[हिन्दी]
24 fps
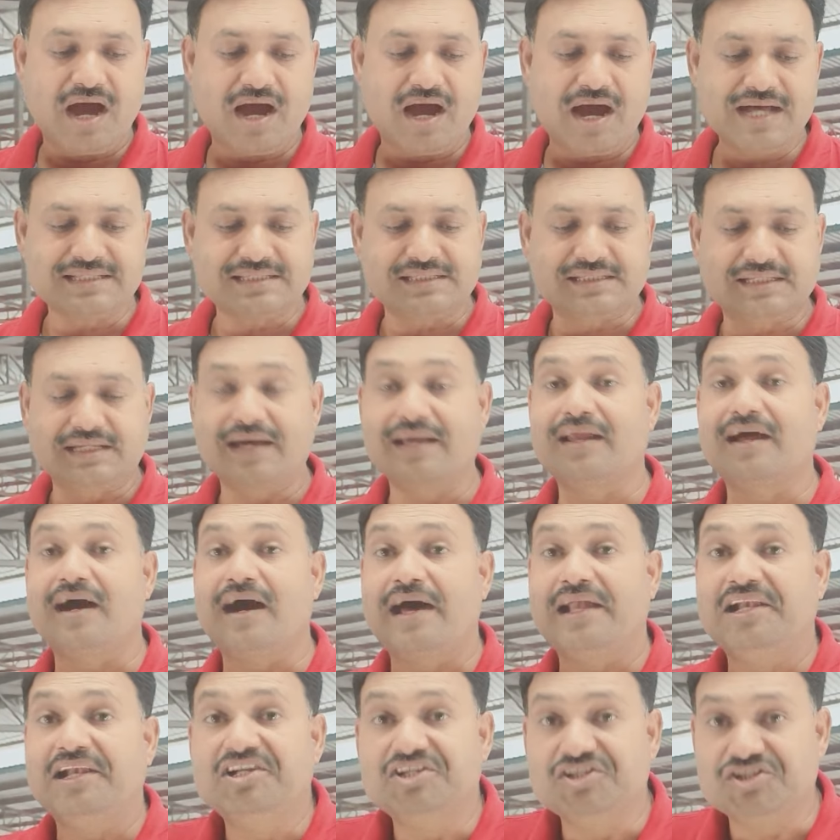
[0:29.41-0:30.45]
असगर
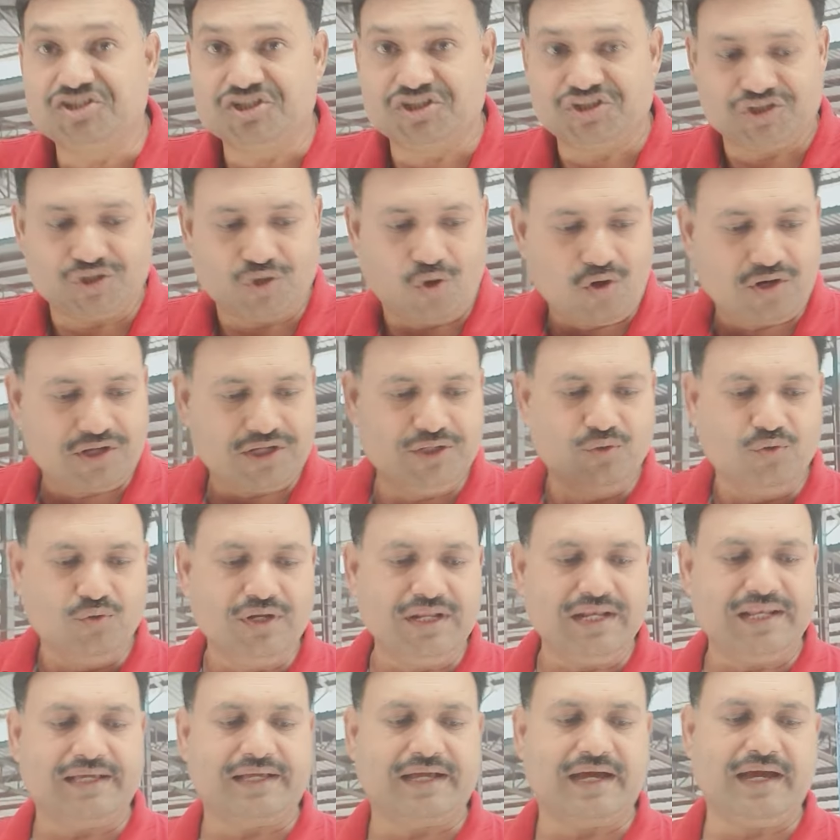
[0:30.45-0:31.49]
अली जी और इन्होंने
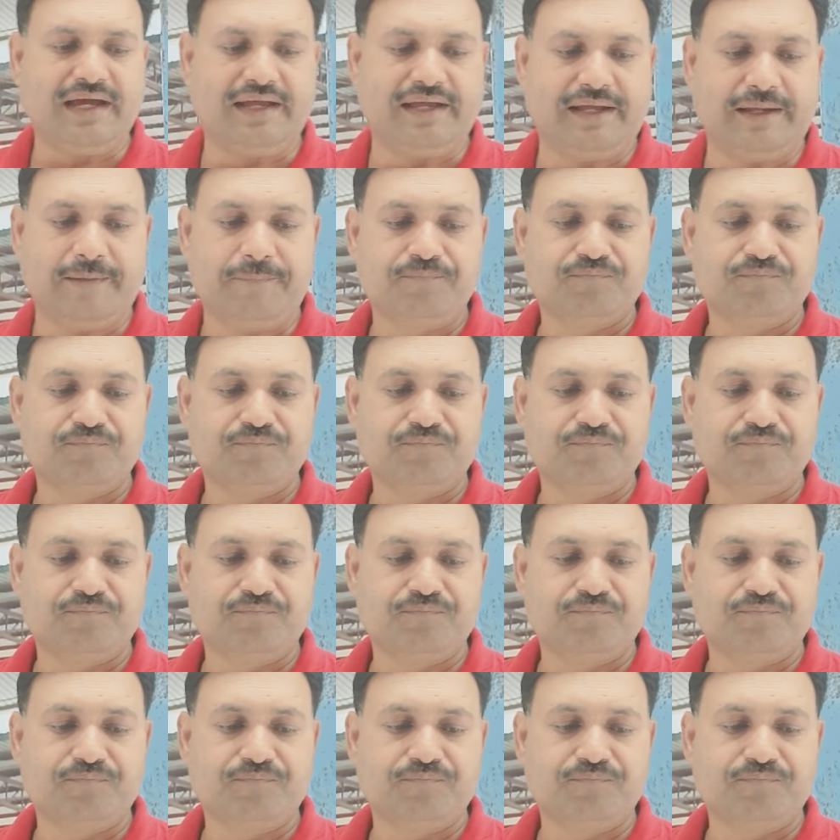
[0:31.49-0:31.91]
लिखा है